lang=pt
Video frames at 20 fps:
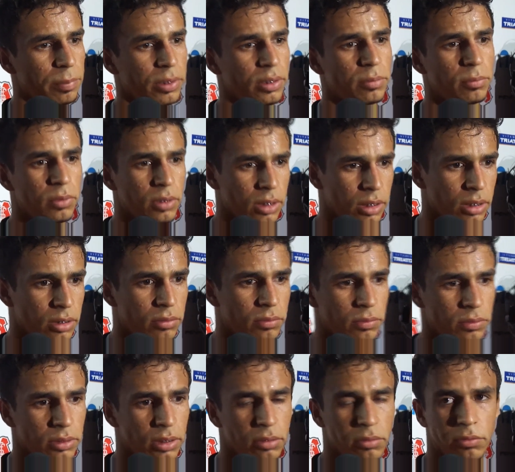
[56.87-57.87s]
Pernambucano,
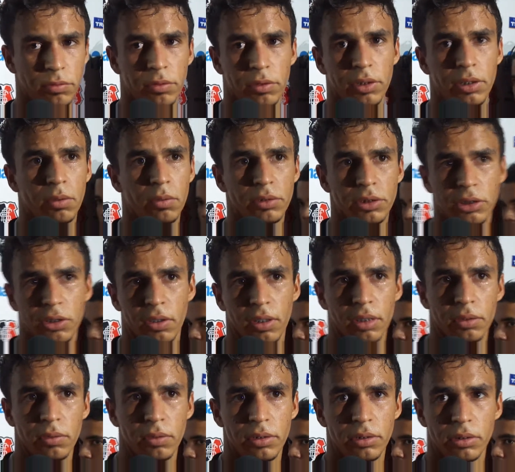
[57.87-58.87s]
né? não foi 11
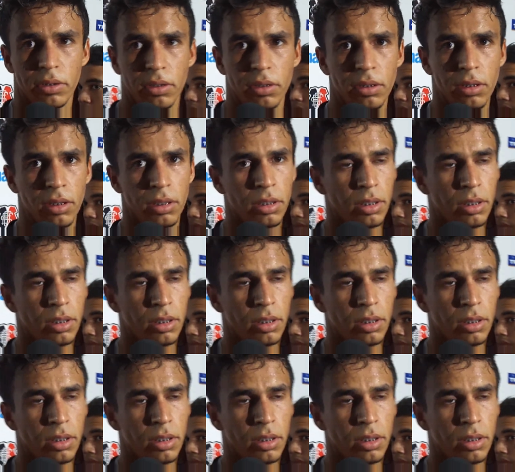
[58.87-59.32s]
jogadores só.